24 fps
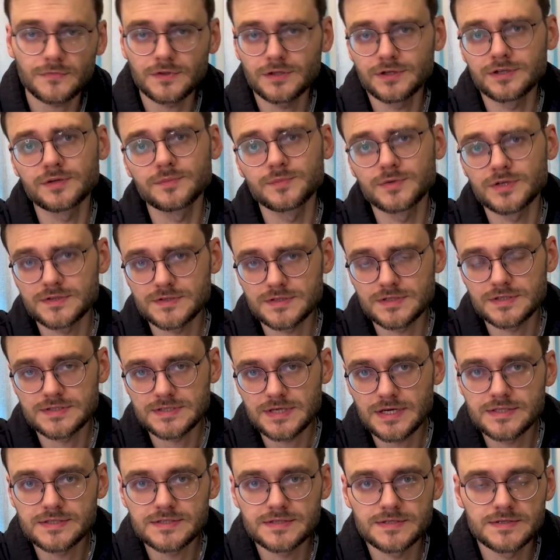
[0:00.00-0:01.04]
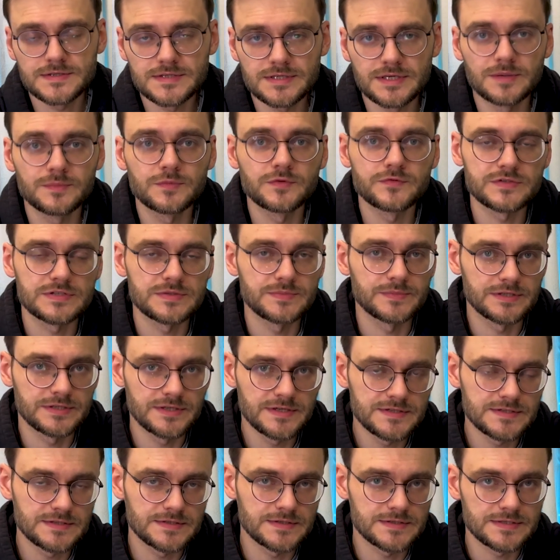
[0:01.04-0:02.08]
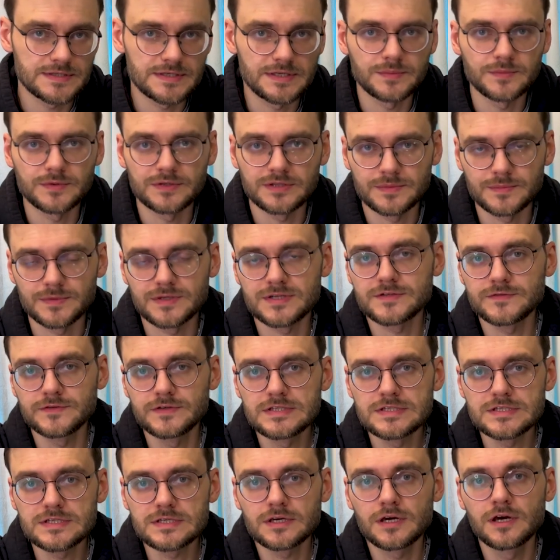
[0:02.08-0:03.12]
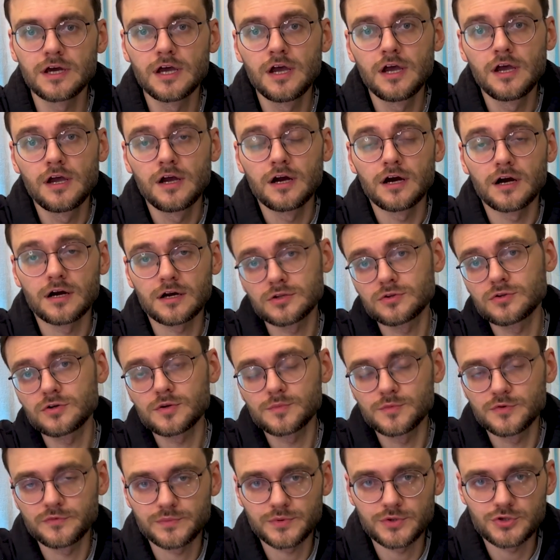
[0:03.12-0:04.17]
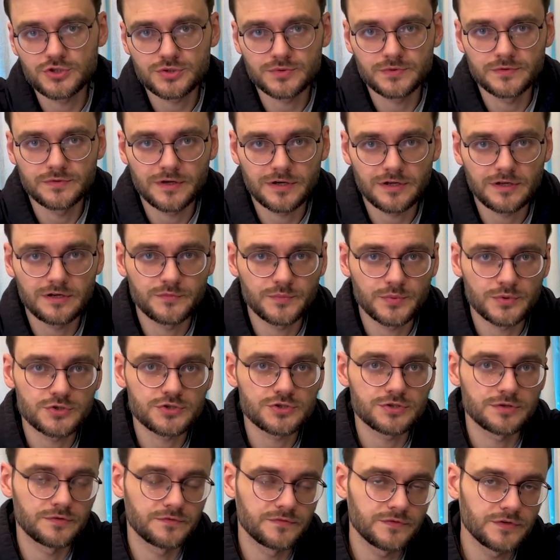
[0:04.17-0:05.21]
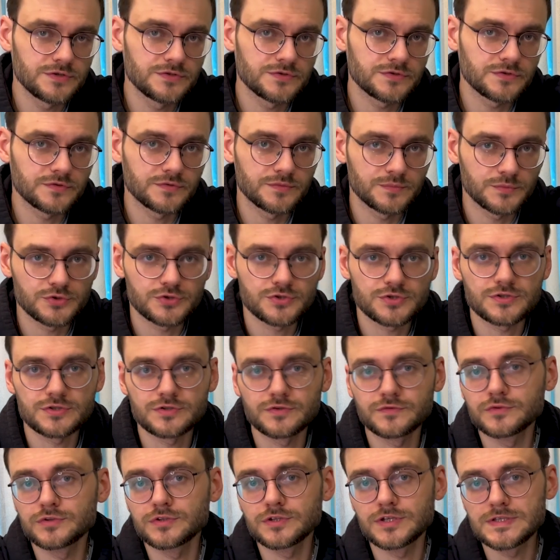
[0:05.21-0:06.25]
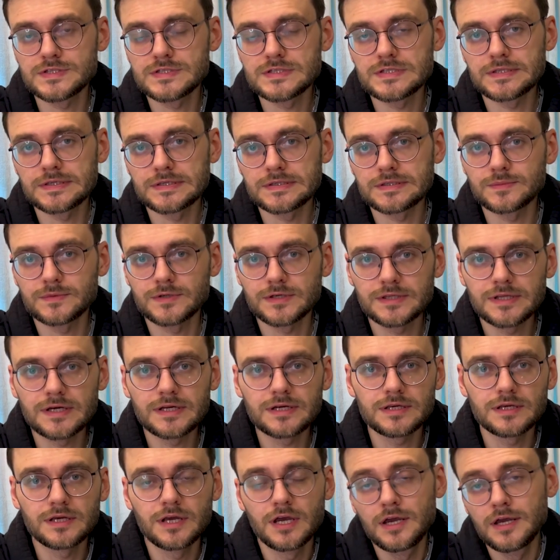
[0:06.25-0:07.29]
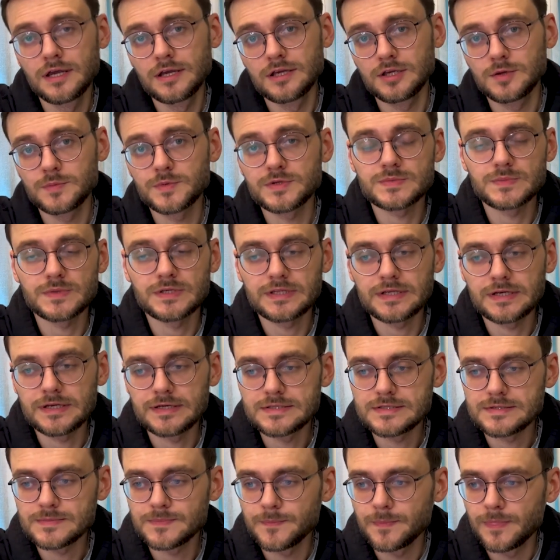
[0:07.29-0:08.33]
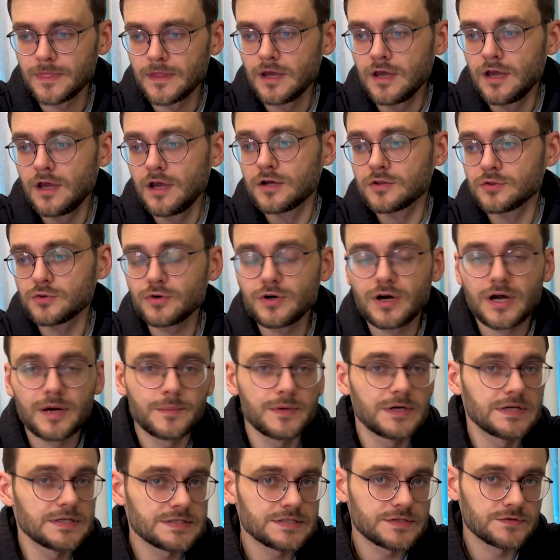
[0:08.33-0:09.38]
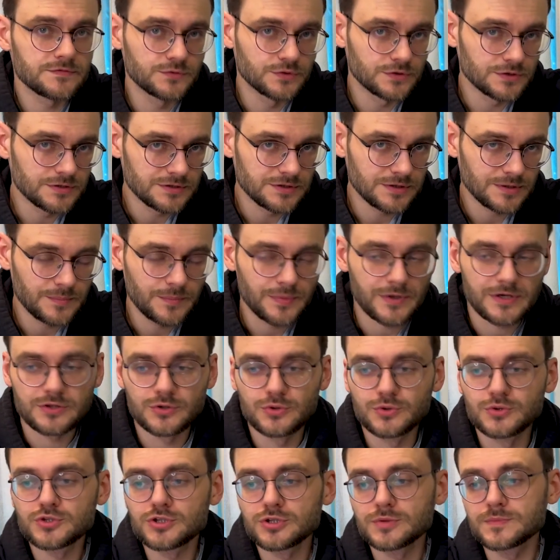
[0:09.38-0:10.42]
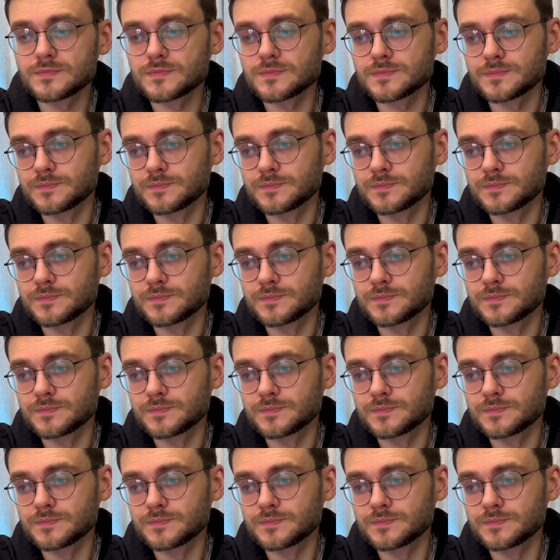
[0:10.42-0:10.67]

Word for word: коммерциализации, схемы взаимодействия, схемы там, развития, о котором мы, впрочем, говорили в прошлом видео, вы можете его найти на этом канале и посмотреть. Ну, а мы сегодня продолжим